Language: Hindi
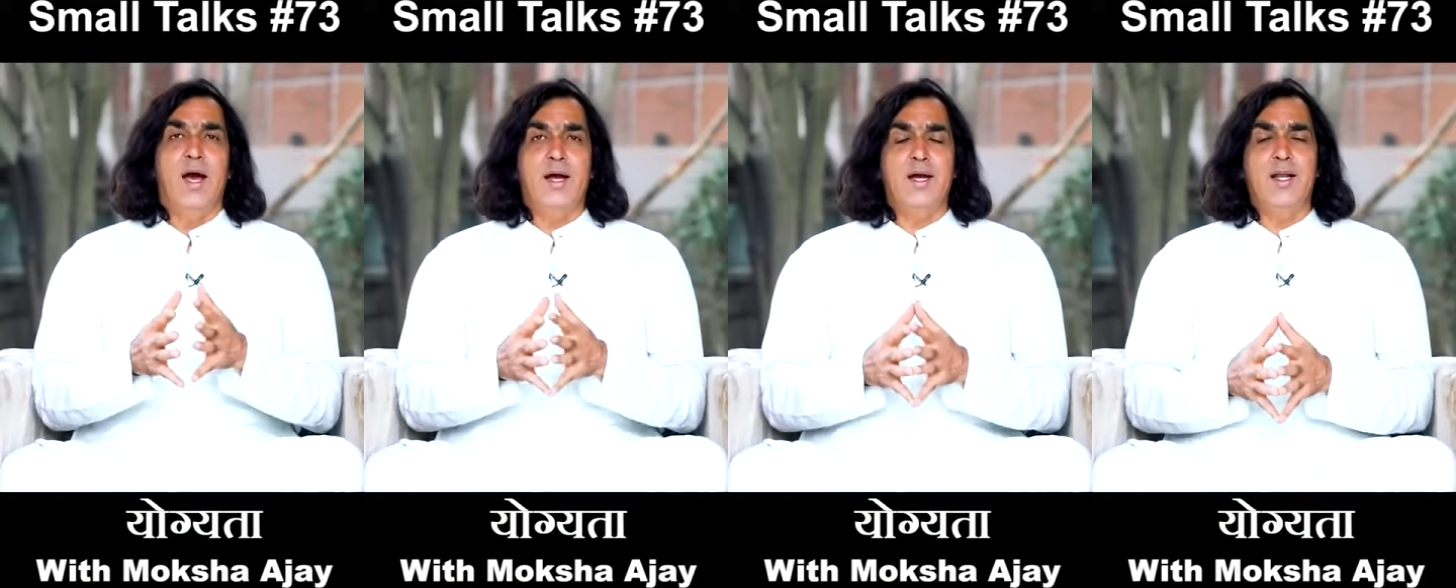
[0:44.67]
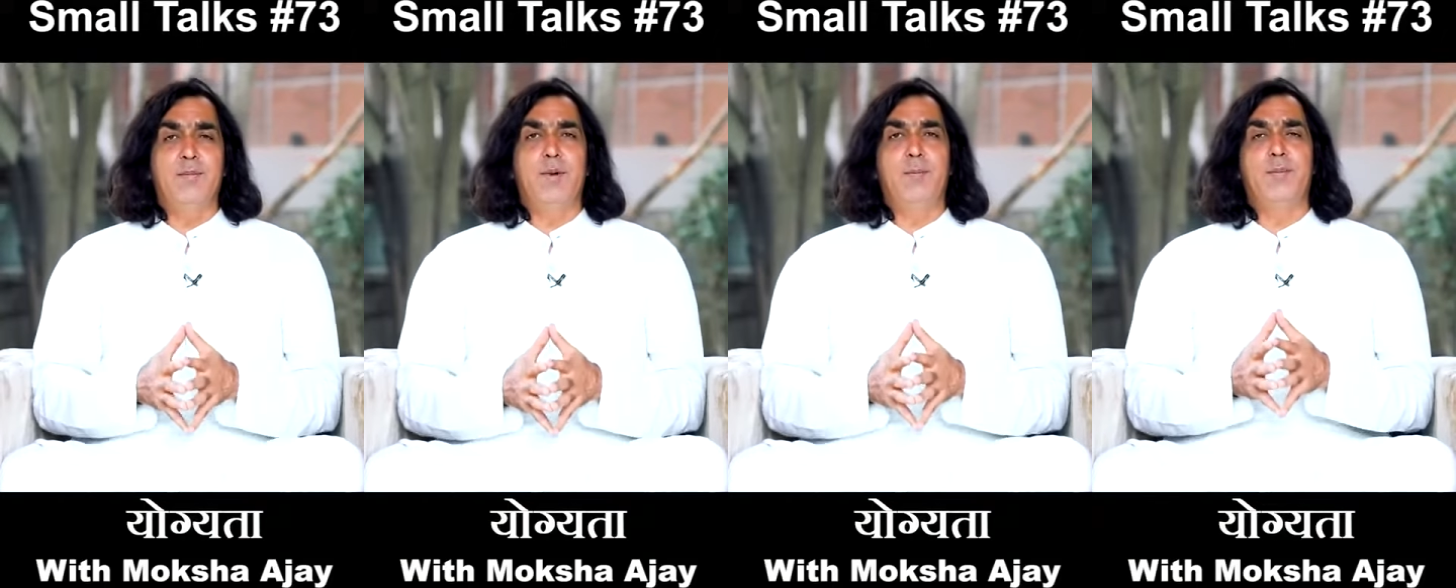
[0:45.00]
अगर
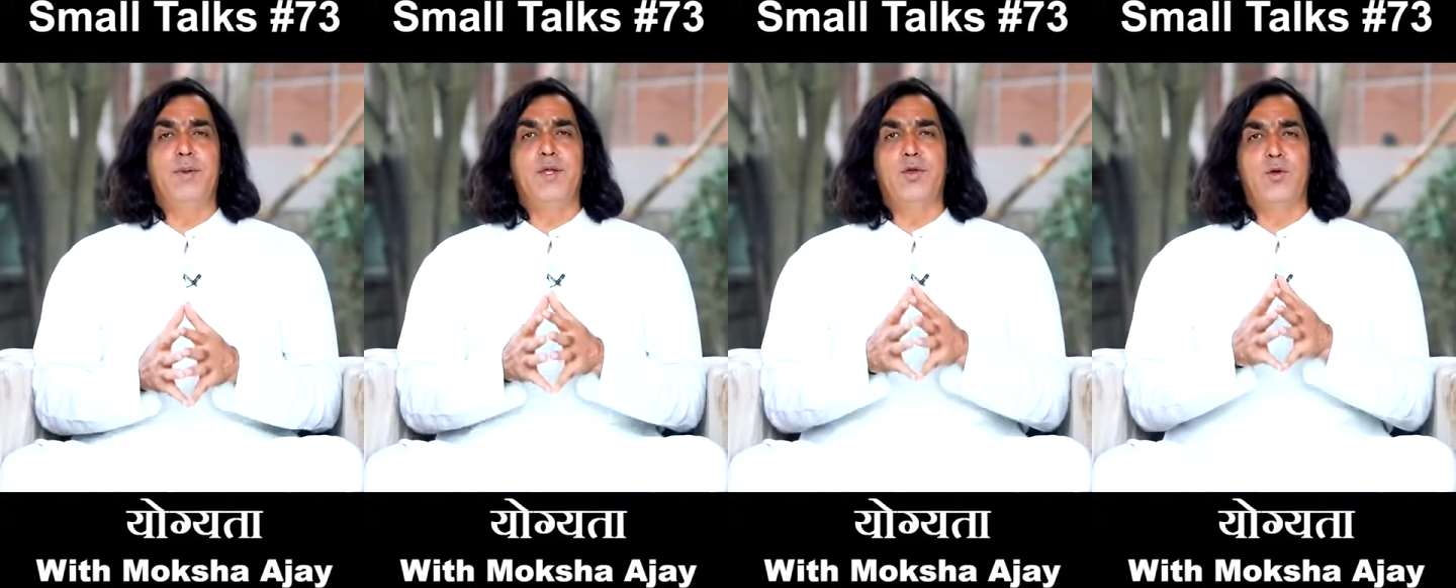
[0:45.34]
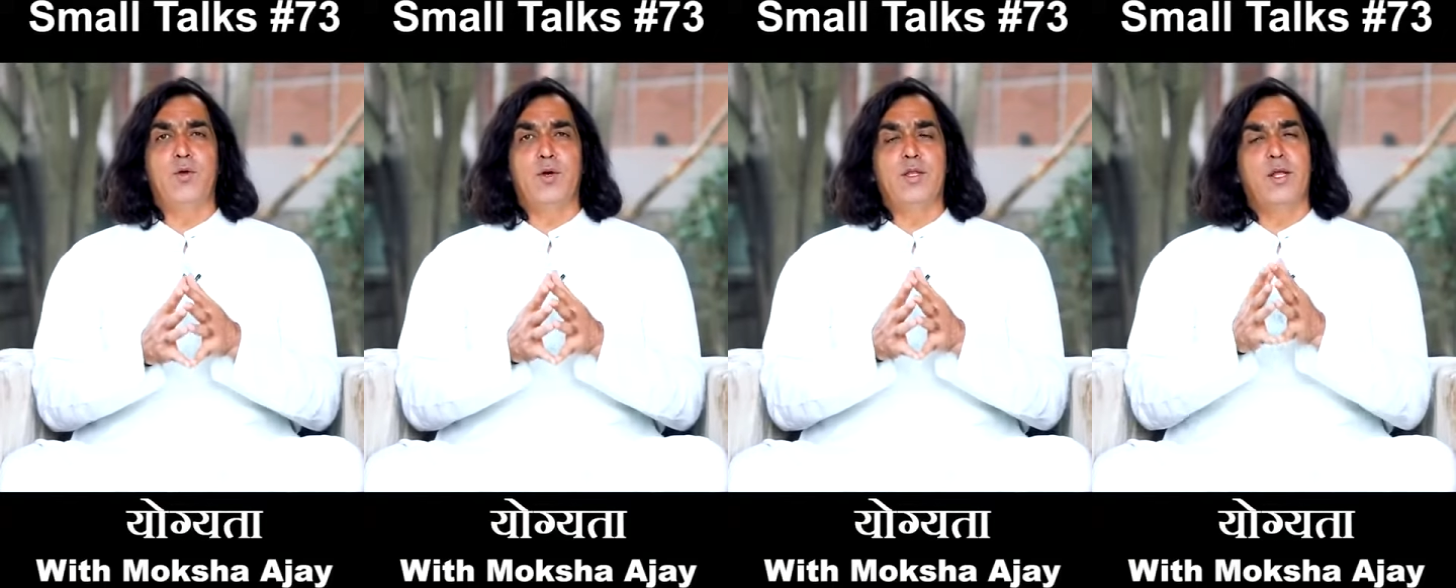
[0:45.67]
हम अपनी
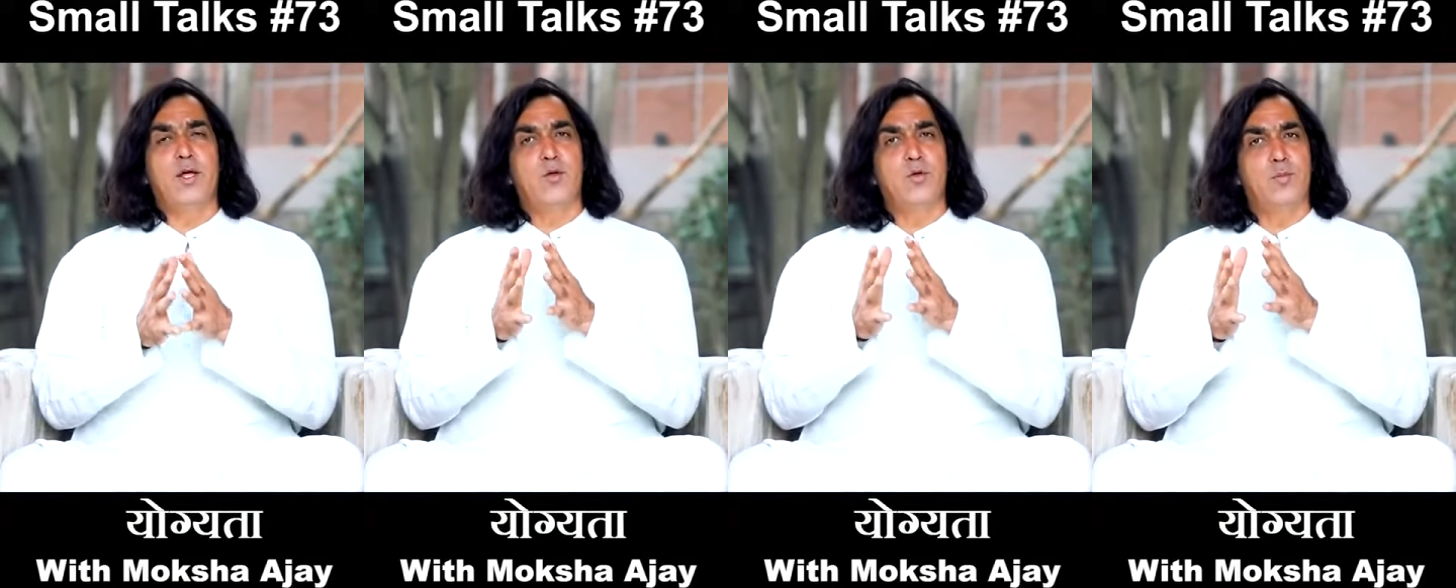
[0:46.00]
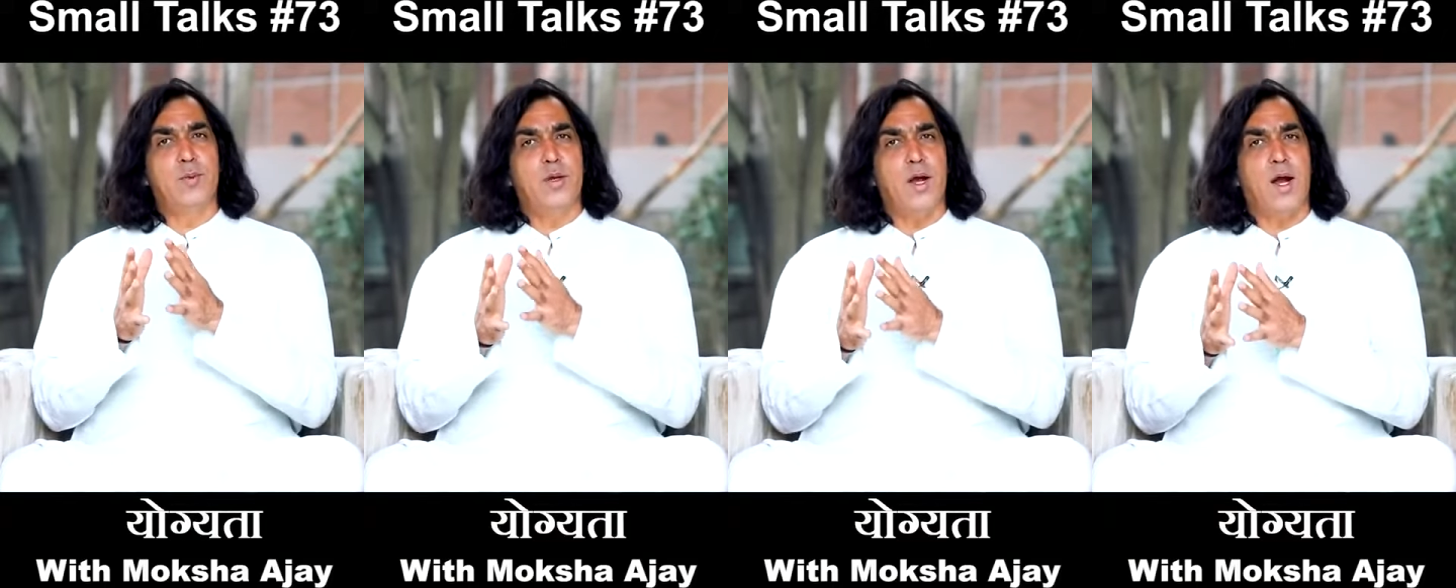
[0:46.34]
योग्यता
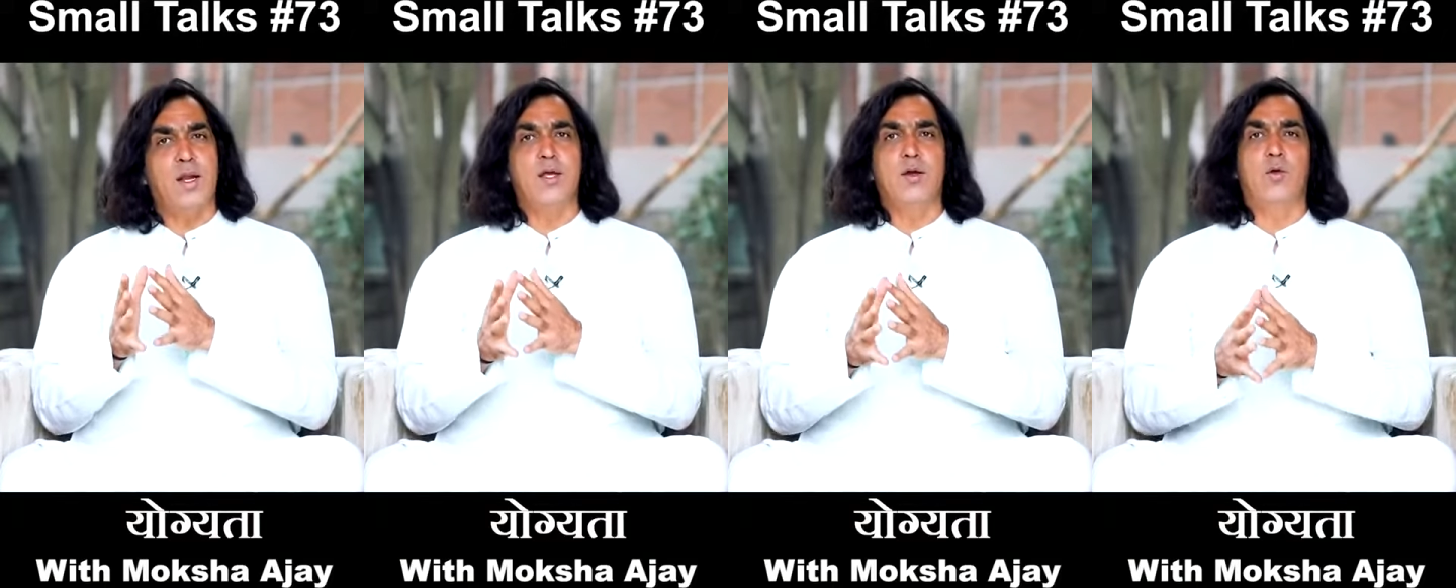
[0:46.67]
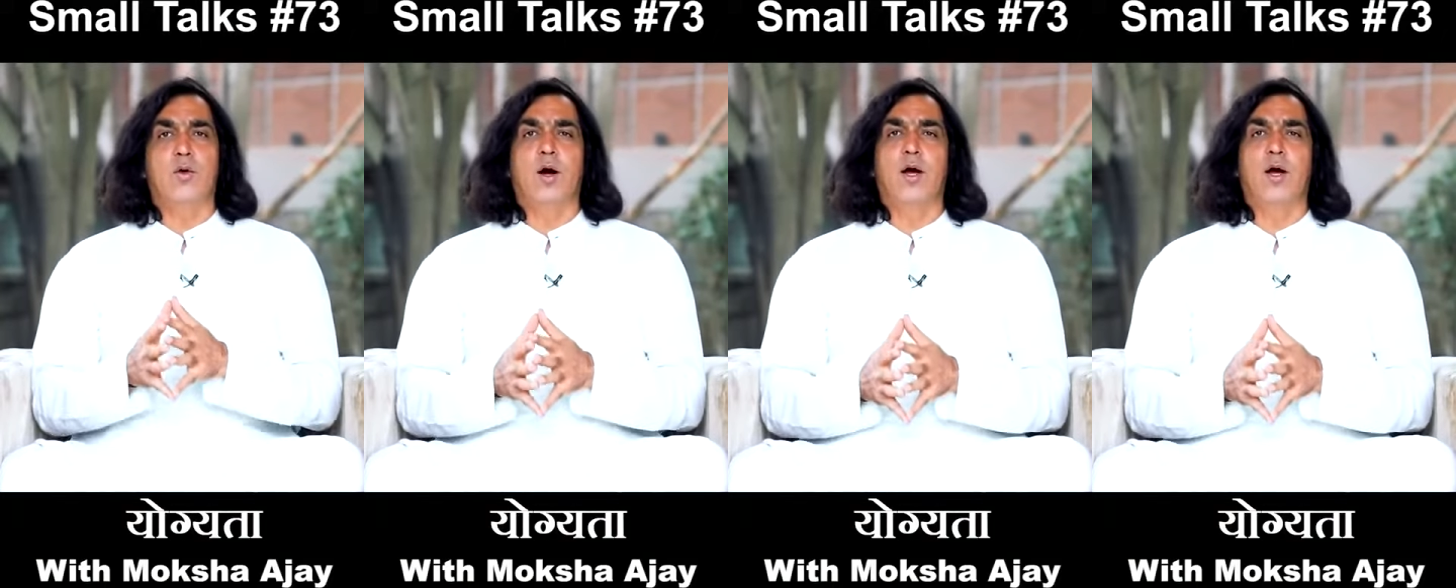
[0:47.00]
रूपी गाड़ी को